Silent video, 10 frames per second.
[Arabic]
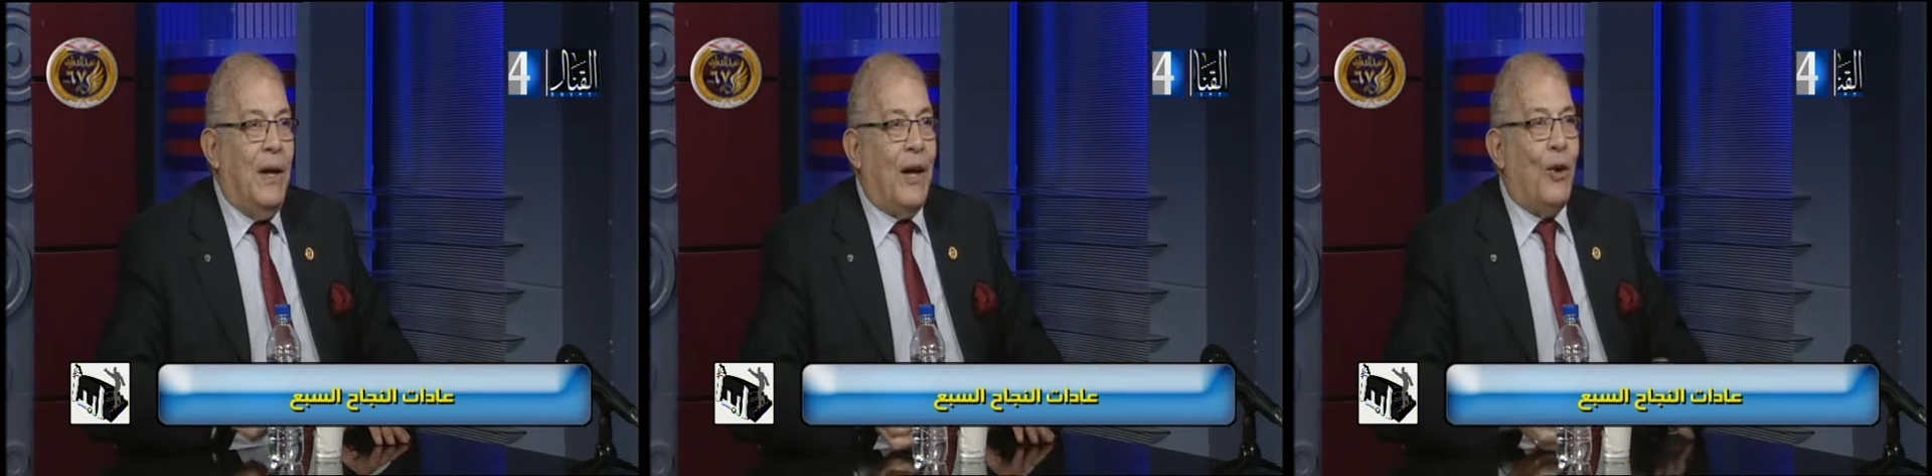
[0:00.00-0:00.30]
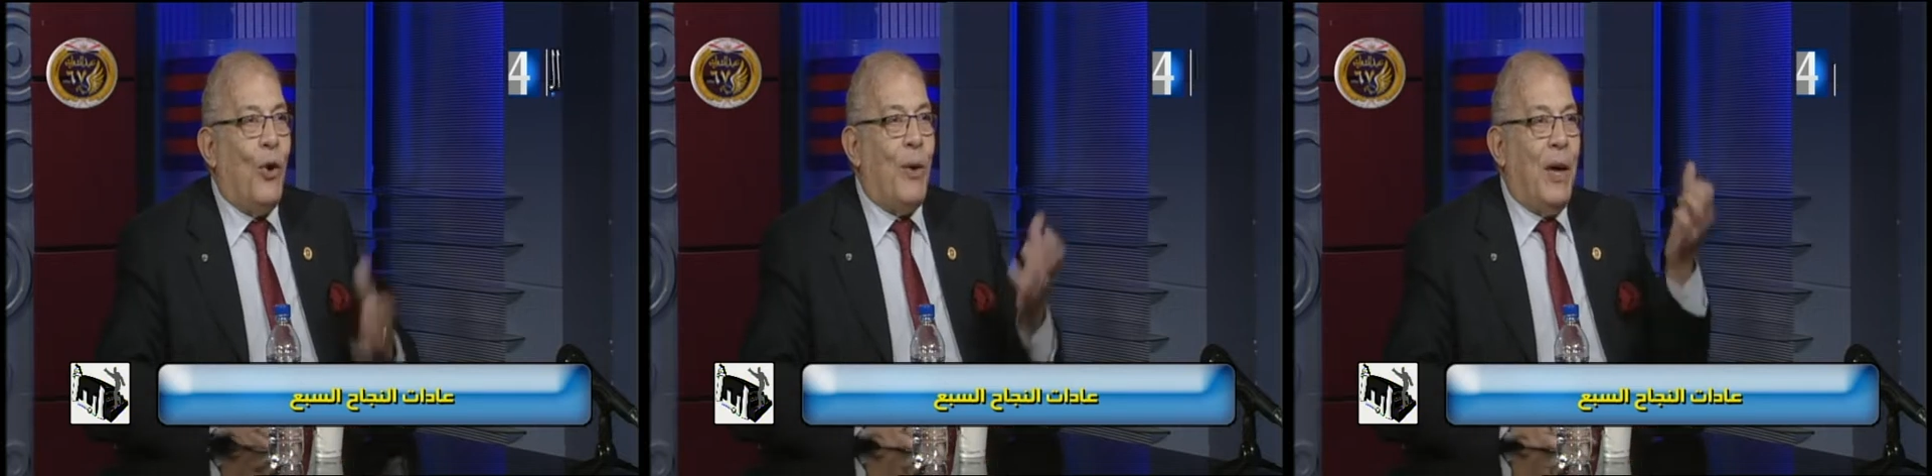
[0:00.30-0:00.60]
ان
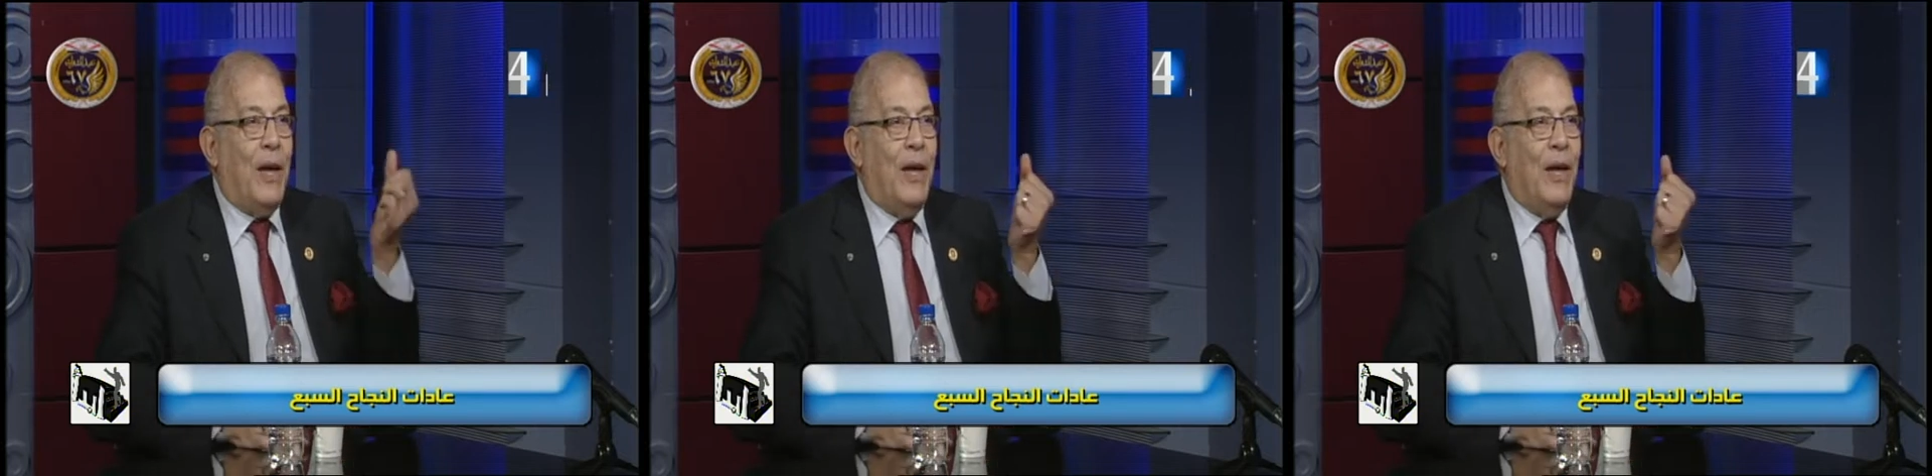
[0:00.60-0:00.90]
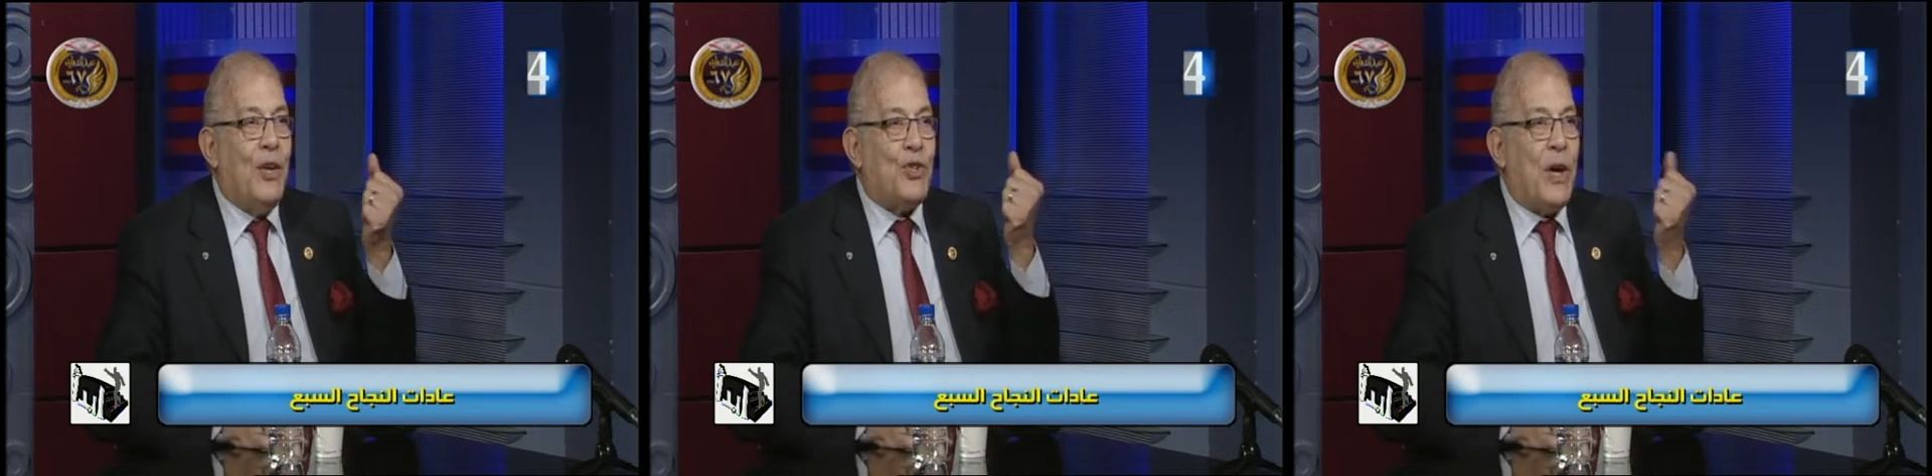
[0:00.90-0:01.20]
هو يبقى ايه
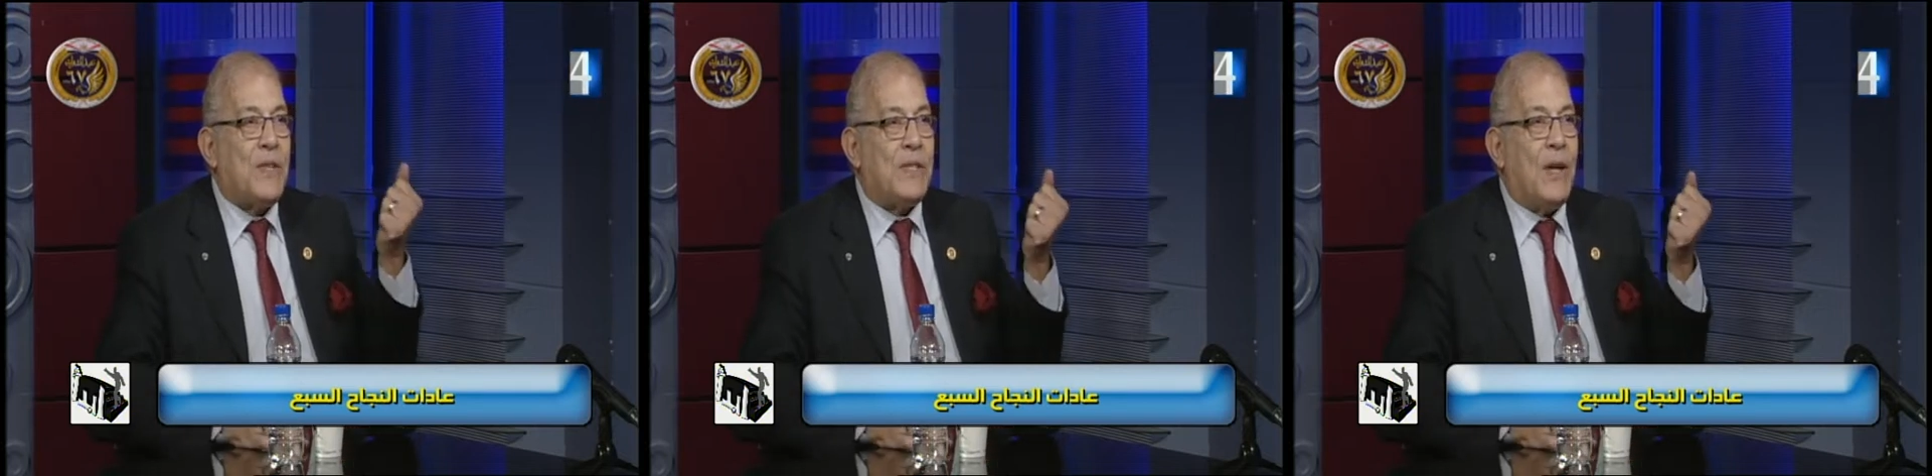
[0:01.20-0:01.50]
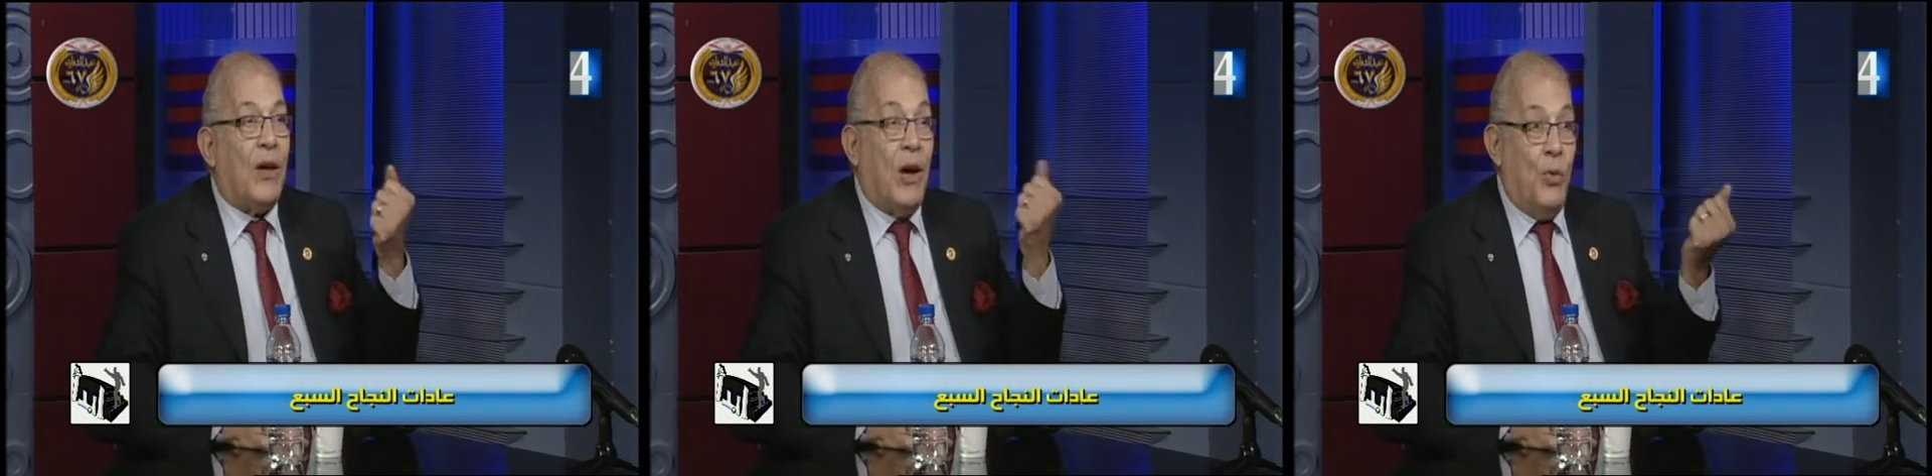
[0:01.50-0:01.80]
شخص
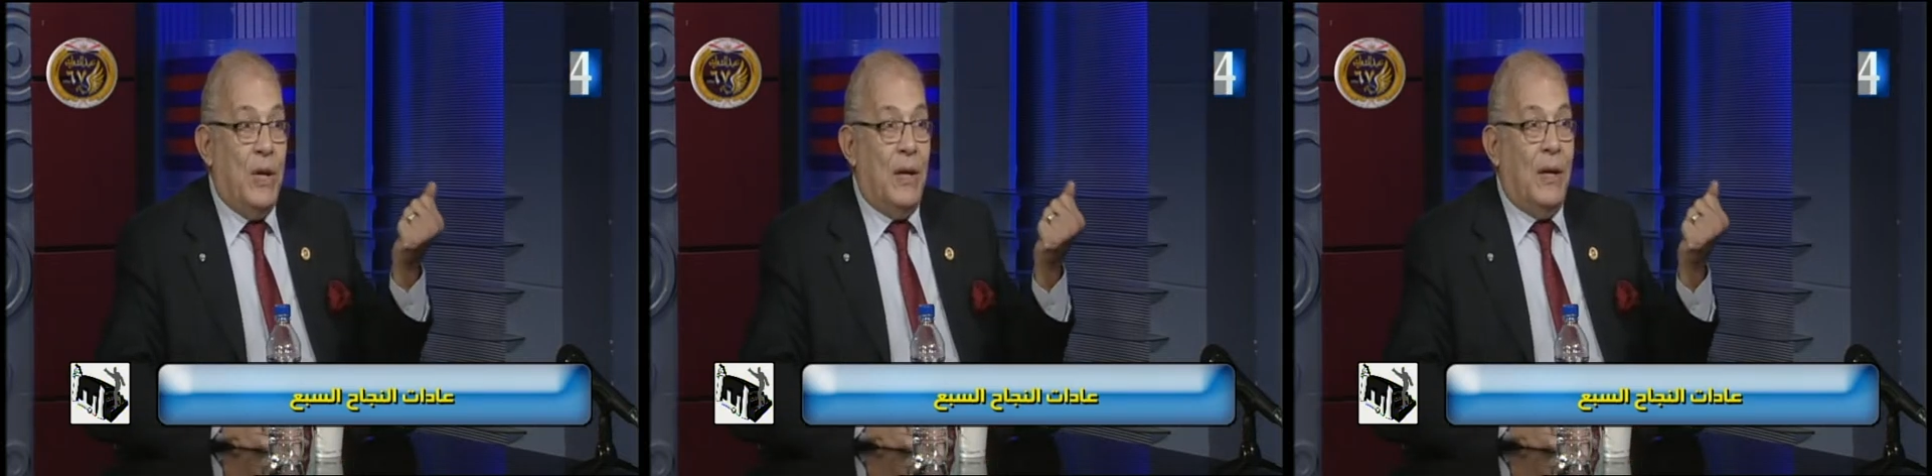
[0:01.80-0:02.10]
قوي